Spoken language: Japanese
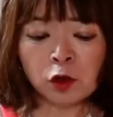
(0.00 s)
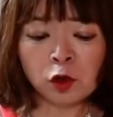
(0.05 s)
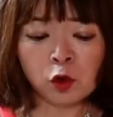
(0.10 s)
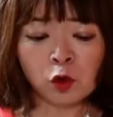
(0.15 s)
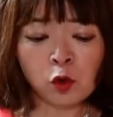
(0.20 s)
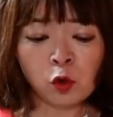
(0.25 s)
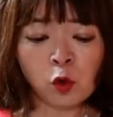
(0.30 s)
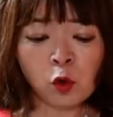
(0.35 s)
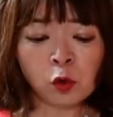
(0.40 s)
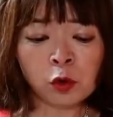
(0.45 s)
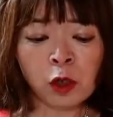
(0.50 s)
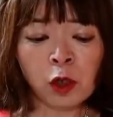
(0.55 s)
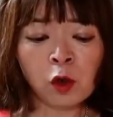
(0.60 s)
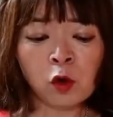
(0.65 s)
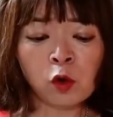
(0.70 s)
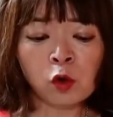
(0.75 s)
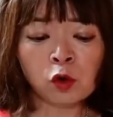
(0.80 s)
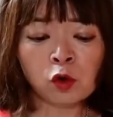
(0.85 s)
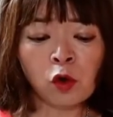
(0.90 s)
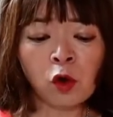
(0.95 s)
んじゅうごね
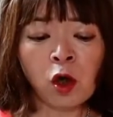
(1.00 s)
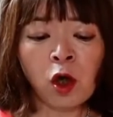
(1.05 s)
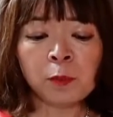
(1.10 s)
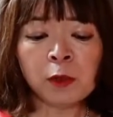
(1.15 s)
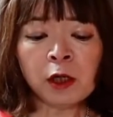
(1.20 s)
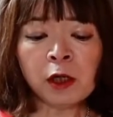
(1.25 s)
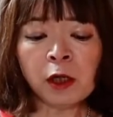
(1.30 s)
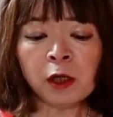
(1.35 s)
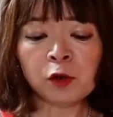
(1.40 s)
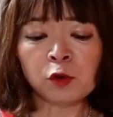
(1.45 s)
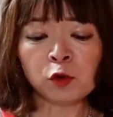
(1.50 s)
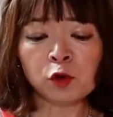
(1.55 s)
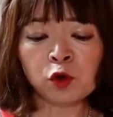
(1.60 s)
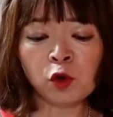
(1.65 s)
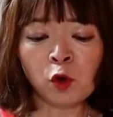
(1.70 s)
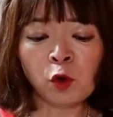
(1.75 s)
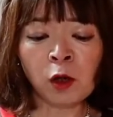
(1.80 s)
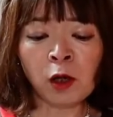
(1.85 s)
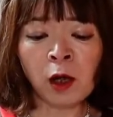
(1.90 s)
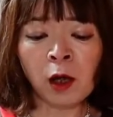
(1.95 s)
んごの未来の
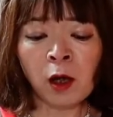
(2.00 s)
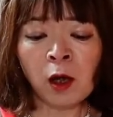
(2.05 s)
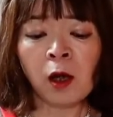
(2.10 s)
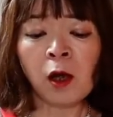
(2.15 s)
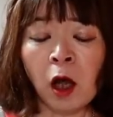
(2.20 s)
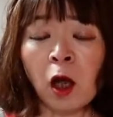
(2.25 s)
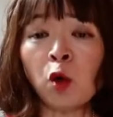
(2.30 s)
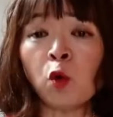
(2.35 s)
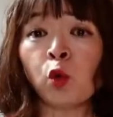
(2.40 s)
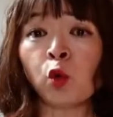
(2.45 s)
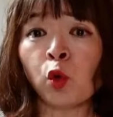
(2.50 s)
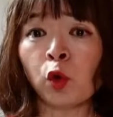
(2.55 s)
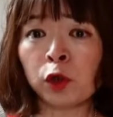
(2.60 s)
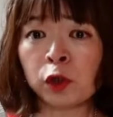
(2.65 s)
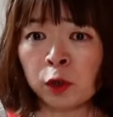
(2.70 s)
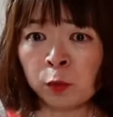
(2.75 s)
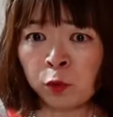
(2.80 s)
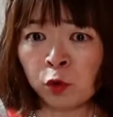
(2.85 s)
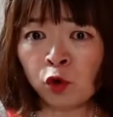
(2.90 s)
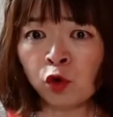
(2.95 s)
ジョンが過去の
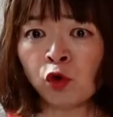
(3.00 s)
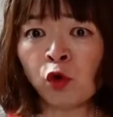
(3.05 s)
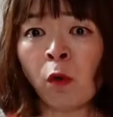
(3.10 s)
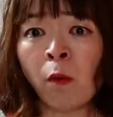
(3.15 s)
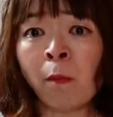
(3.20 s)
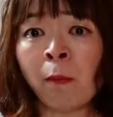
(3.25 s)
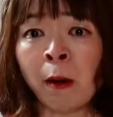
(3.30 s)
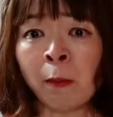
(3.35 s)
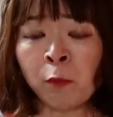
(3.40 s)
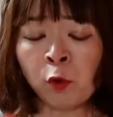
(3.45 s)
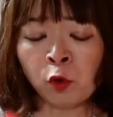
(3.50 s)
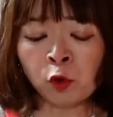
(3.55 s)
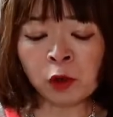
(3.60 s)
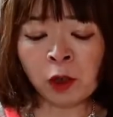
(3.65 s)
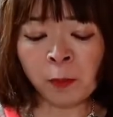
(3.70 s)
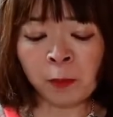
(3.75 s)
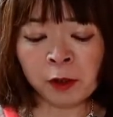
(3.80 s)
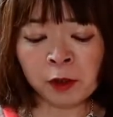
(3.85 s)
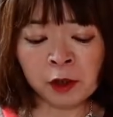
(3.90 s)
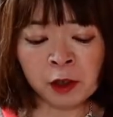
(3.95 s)
自分を守る
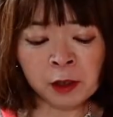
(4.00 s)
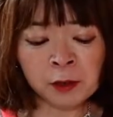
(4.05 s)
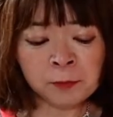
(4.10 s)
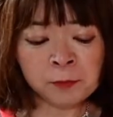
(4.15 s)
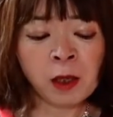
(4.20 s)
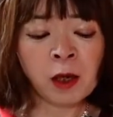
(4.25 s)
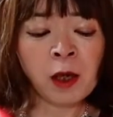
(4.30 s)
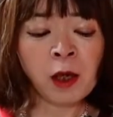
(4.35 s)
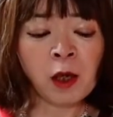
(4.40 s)
ために